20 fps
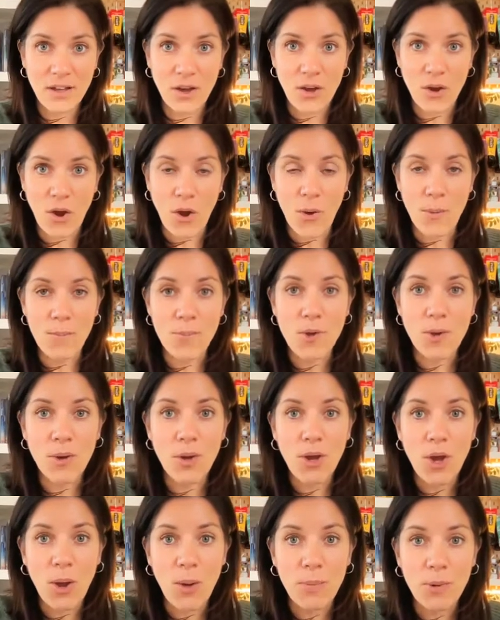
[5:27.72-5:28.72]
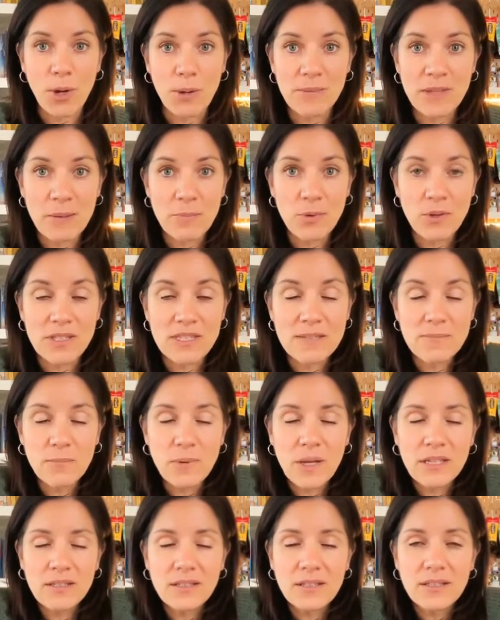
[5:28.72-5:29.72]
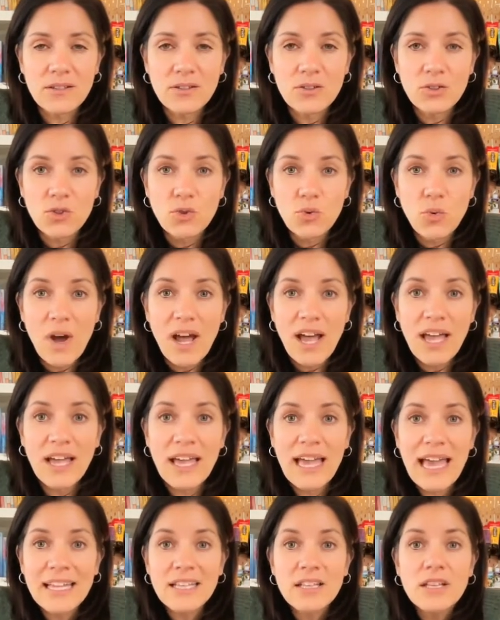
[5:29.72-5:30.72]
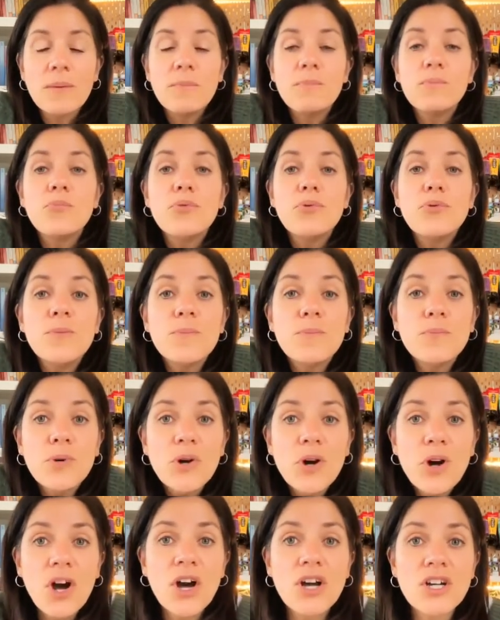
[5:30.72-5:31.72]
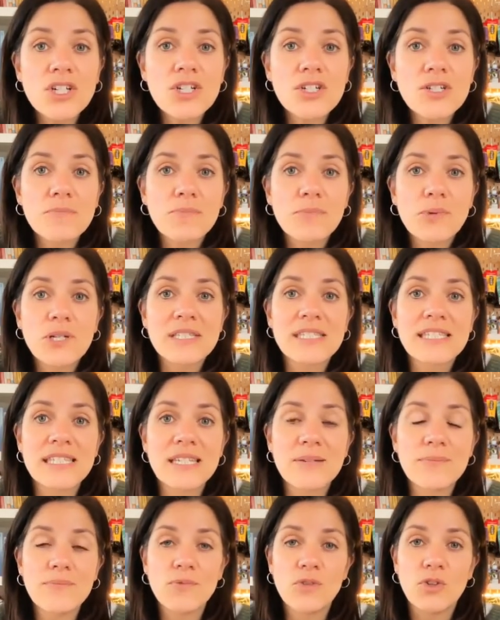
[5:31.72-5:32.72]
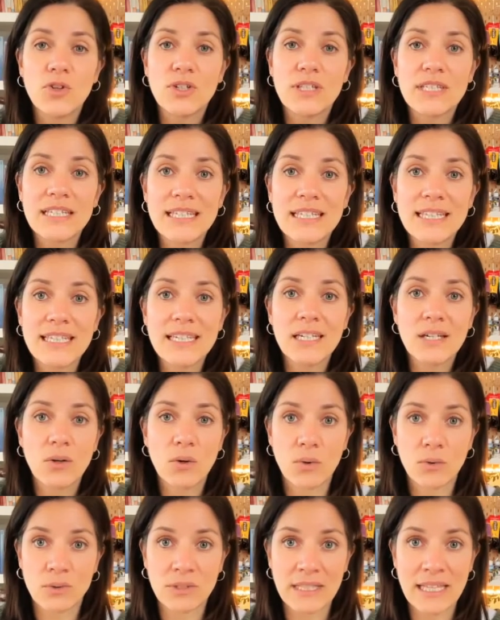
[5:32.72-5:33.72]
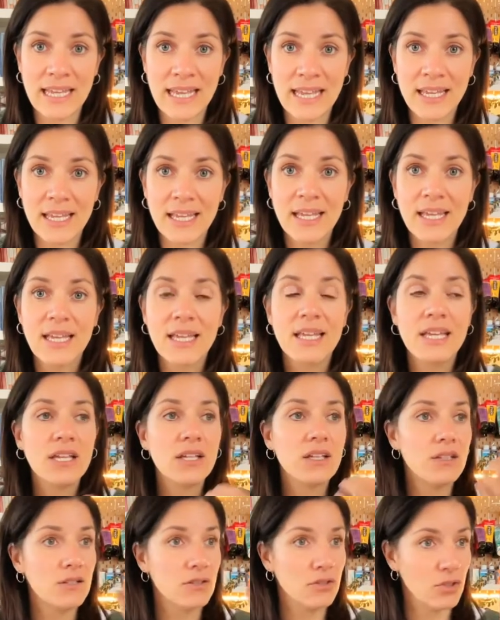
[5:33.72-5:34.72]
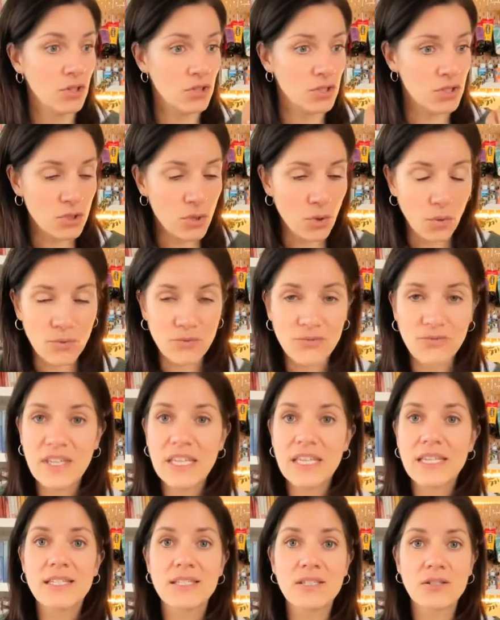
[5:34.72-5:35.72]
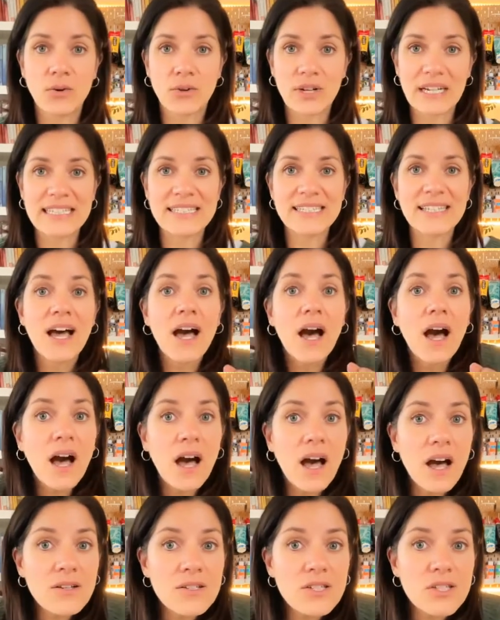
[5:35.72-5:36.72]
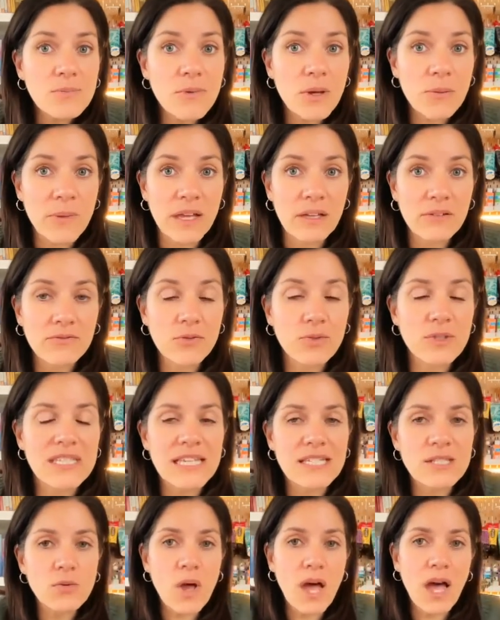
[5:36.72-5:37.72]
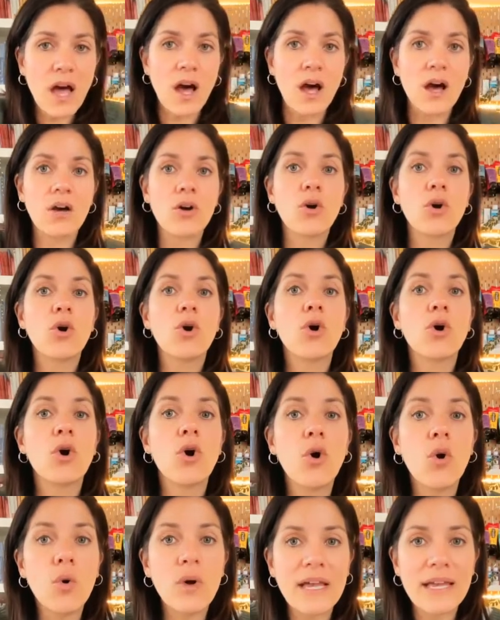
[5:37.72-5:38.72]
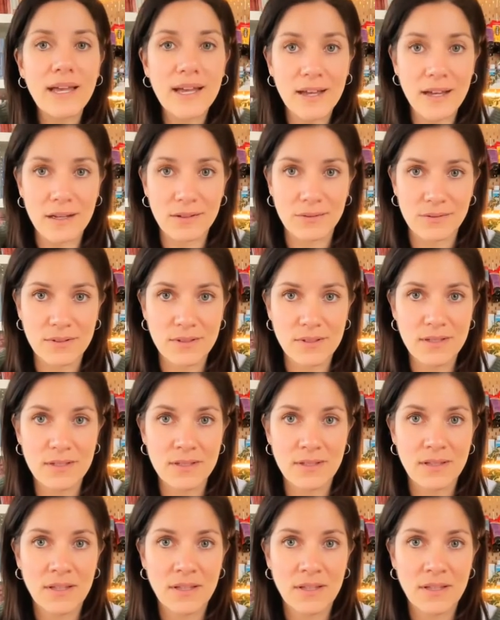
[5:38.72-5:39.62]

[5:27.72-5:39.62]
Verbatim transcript: Un, peu, un premier petit pas doit être le plus proche possible de qui on est, de ce qu'on vit, ce qu'on ressent en ce moment. Il faut que ça soit en cohérence.